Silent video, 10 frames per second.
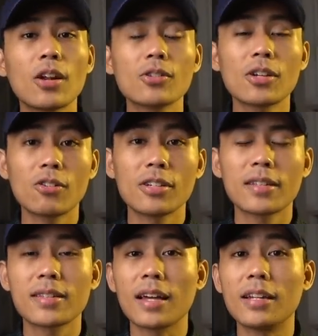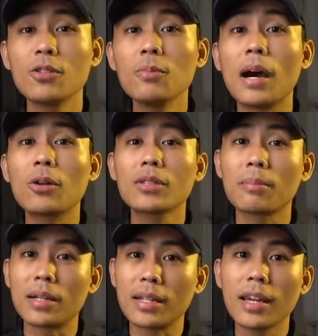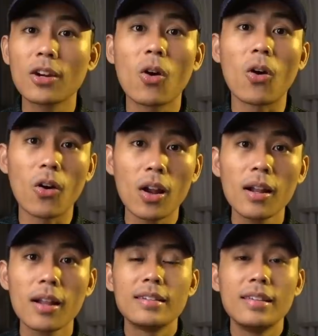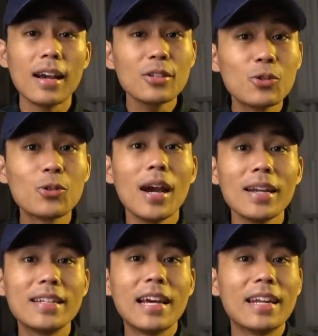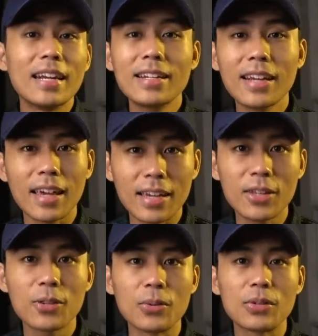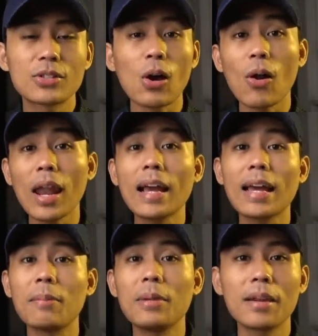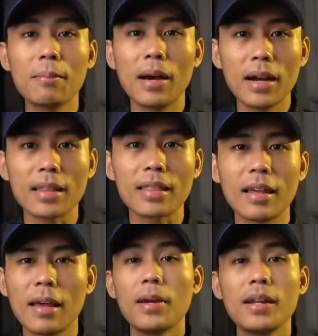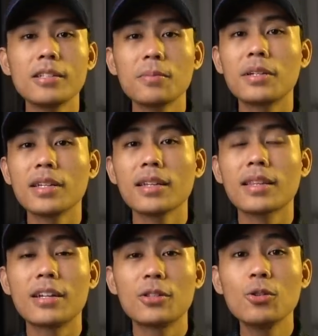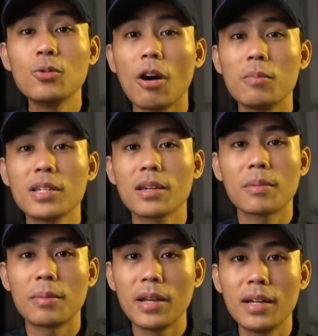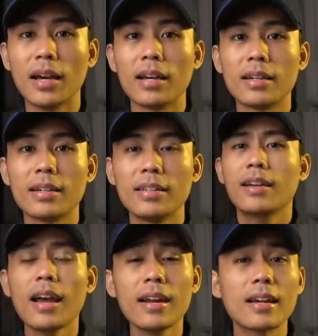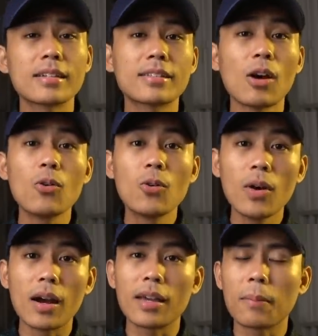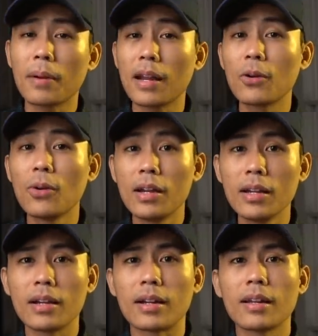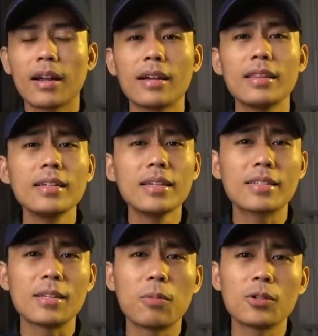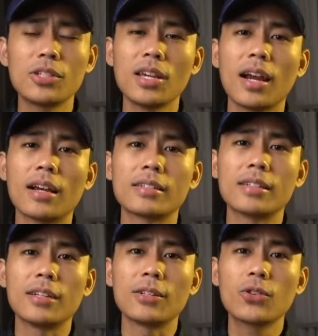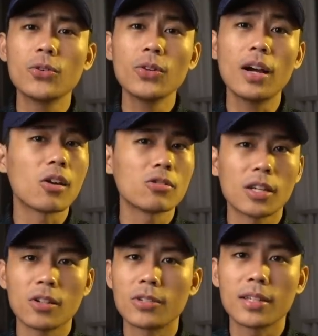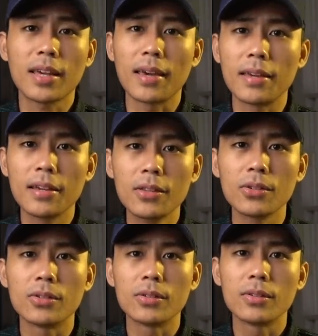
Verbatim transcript: yang loncat loncat yang tadi itu baru temennya yang nongol yang juga didandanin kayak gitu. Seolah kayak mirip banget. Padahal sebenarnya yang tadi itu dua objek yang berbeda. Karena setahu gua yang pernah gua dengar, katanya si pochi yang asli itu nggak loncat-loncat kayak gitu.